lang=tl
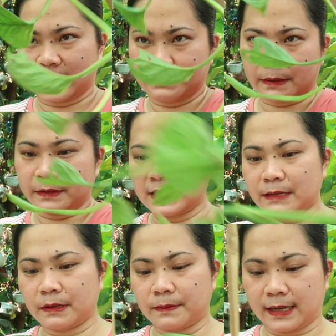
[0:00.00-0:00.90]
Sa baba,
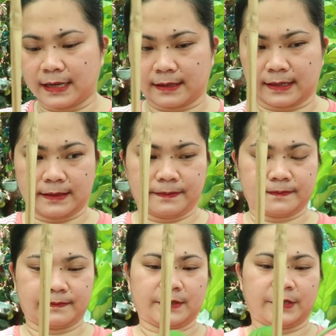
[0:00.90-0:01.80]
nasa baba lang.
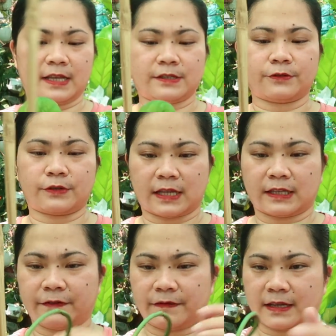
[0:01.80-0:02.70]
Eh. Yan, nasusunod
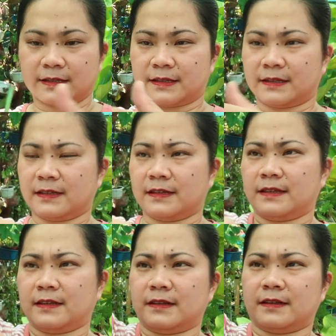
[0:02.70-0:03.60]
natin i-flex.
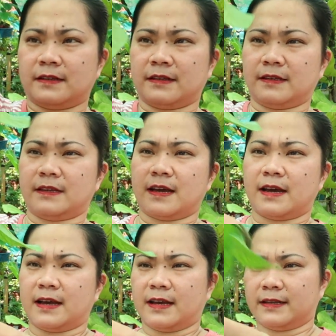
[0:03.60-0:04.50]

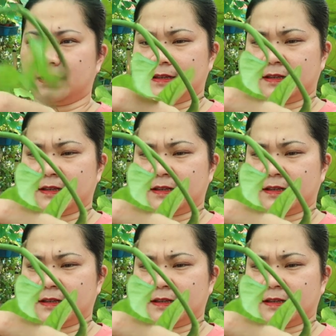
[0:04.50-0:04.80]
Yan.